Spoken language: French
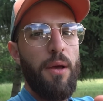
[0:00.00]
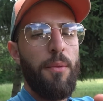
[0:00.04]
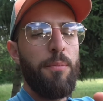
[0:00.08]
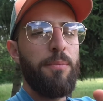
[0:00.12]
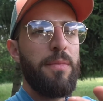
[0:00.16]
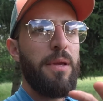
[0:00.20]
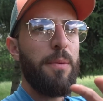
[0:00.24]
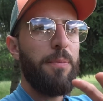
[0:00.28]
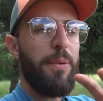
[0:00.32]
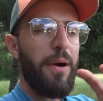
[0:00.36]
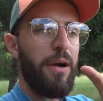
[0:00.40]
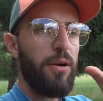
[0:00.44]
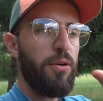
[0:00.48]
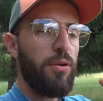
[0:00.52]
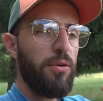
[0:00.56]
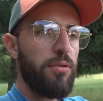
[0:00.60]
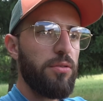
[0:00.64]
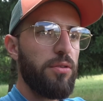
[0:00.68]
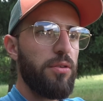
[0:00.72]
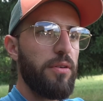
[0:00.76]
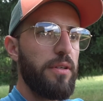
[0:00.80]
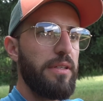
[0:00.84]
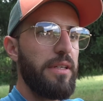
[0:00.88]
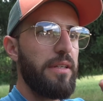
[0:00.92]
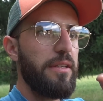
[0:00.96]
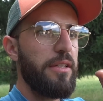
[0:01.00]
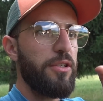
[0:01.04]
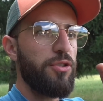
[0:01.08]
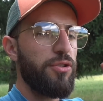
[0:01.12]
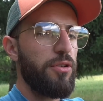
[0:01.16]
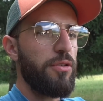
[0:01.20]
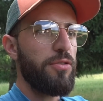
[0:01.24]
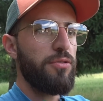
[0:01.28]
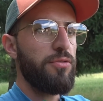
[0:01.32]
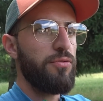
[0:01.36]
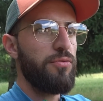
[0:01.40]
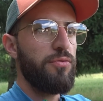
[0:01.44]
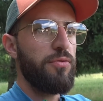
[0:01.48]
Mais par contre, il y a des
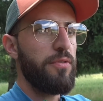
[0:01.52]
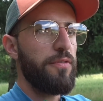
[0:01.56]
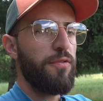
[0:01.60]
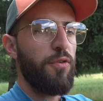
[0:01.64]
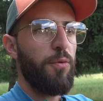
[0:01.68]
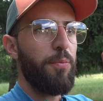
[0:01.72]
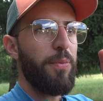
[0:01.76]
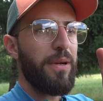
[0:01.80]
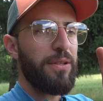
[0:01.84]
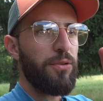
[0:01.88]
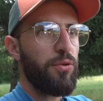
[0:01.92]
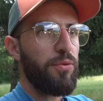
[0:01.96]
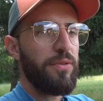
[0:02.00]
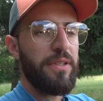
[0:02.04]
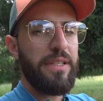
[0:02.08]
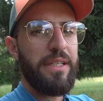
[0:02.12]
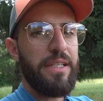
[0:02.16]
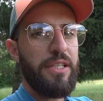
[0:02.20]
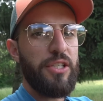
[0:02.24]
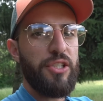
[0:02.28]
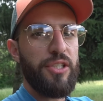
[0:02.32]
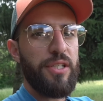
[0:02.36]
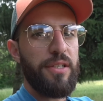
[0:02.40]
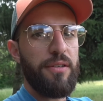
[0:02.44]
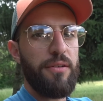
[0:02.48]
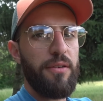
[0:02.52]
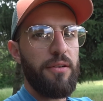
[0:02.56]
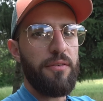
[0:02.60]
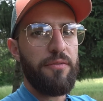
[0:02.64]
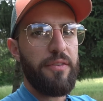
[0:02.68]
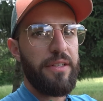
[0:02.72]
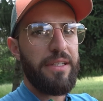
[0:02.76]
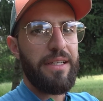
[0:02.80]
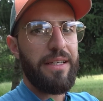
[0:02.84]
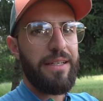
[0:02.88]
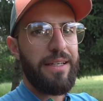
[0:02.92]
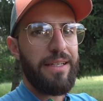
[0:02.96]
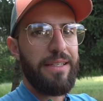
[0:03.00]
choses où il faut pas trop négliger. Hein. En
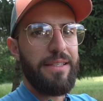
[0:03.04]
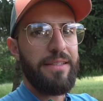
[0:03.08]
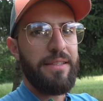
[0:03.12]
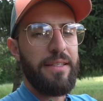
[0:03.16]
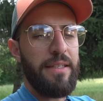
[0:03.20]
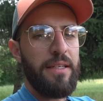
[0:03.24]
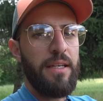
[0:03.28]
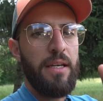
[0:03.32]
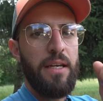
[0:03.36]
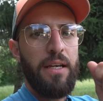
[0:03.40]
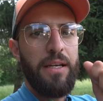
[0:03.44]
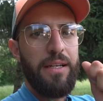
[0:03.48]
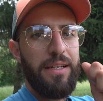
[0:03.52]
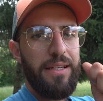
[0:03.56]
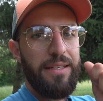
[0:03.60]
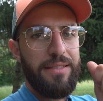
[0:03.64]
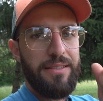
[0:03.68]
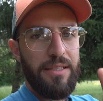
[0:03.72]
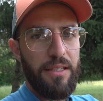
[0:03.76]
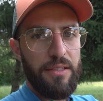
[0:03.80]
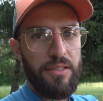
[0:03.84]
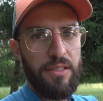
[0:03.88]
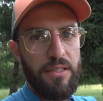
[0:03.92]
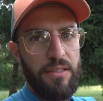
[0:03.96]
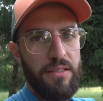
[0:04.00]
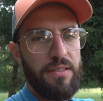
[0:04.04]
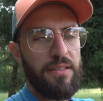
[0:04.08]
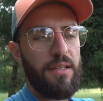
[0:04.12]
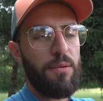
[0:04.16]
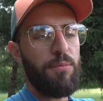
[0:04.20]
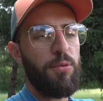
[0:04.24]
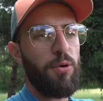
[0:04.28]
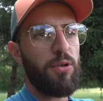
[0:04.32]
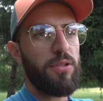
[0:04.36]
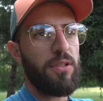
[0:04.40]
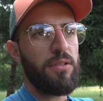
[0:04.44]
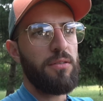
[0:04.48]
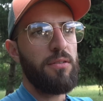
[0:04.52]
fait, la qualité, les sardines, c'est
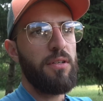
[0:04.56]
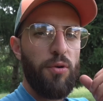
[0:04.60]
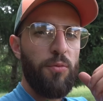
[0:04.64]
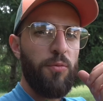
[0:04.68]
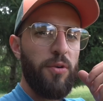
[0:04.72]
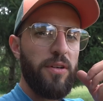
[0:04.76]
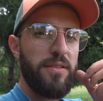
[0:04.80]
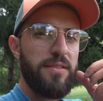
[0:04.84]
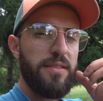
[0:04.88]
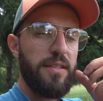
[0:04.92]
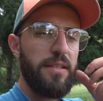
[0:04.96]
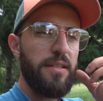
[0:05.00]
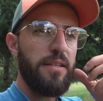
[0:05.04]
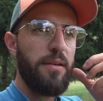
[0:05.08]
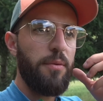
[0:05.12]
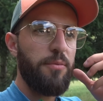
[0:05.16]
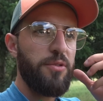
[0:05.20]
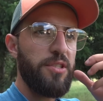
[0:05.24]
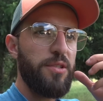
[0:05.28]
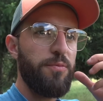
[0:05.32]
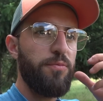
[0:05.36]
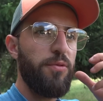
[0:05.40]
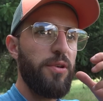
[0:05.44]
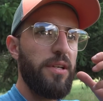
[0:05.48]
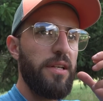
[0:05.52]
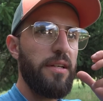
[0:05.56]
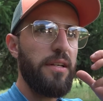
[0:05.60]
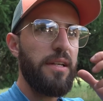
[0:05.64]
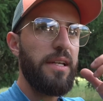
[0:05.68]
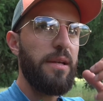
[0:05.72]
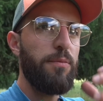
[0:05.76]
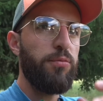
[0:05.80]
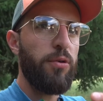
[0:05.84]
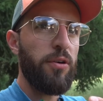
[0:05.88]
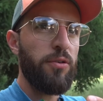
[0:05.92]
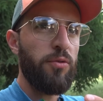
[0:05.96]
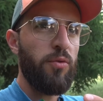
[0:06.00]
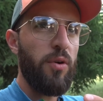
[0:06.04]
important. Pour moi, c'est un petit peu
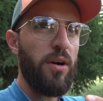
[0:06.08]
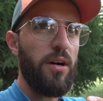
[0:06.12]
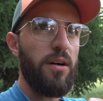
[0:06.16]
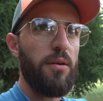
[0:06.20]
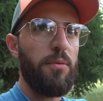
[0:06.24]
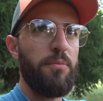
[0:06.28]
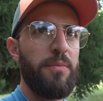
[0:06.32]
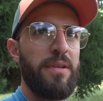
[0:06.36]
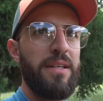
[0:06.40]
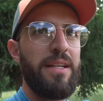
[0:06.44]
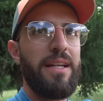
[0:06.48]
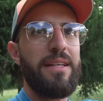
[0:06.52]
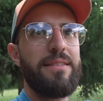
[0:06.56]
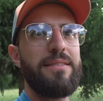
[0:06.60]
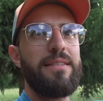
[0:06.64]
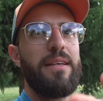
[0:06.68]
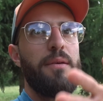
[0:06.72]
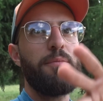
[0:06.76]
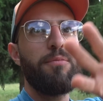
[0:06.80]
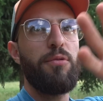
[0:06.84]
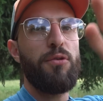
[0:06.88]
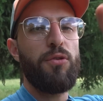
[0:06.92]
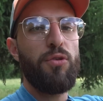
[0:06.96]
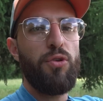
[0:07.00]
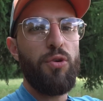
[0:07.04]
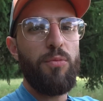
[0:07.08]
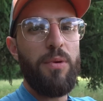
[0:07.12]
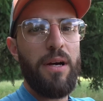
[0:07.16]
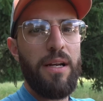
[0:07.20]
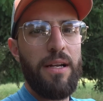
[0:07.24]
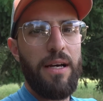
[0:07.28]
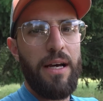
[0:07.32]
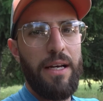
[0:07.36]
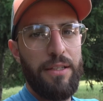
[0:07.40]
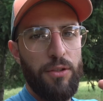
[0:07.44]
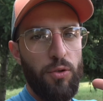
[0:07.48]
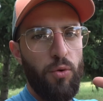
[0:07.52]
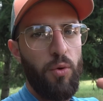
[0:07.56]
les, points noirs, mais là, c'est un peu global
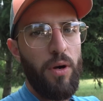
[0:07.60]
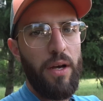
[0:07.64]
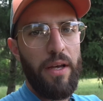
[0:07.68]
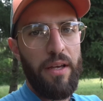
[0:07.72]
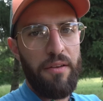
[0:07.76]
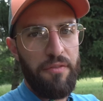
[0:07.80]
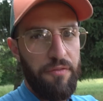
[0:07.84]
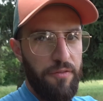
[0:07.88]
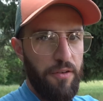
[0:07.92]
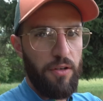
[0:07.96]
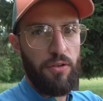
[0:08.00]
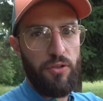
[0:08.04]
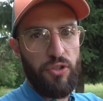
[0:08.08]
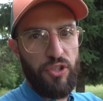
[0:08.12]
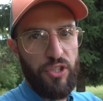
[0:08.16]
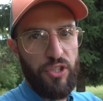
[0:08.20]
à 3F en